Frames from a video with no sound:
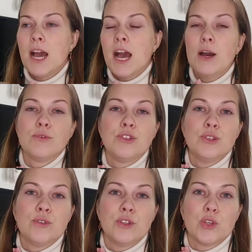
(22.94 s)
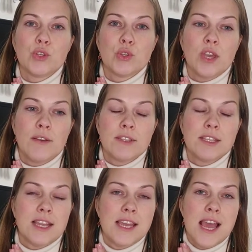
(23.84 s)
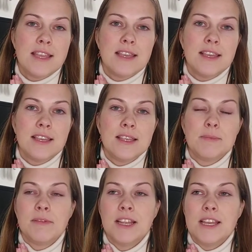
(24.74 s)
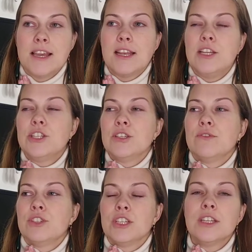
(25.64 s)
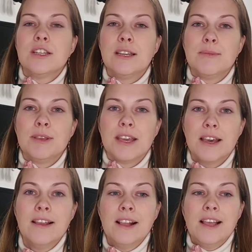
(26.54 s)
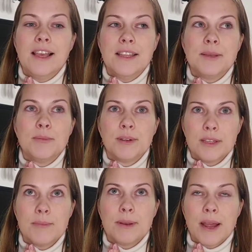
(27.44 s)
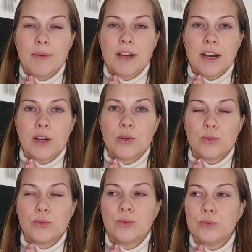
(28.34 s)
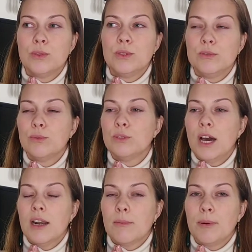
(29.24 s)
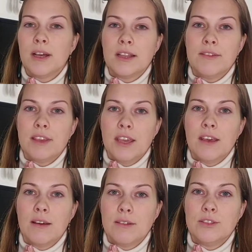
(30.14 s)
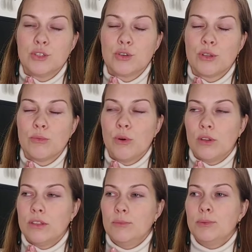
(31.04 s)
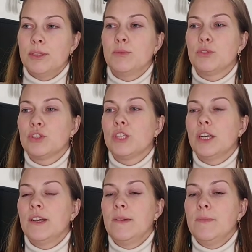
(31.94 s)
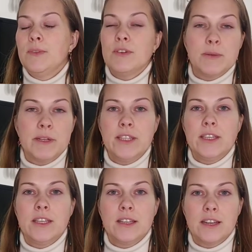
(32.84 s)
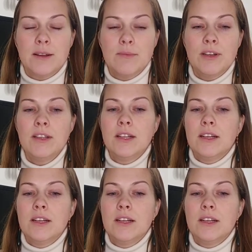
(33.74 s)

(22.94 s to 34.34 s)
а учитывая то, что я в состоянии избавления от лишнего жира, для меня это было прям как удар по голове тяжелым молотом, потому что 2,5 килограмма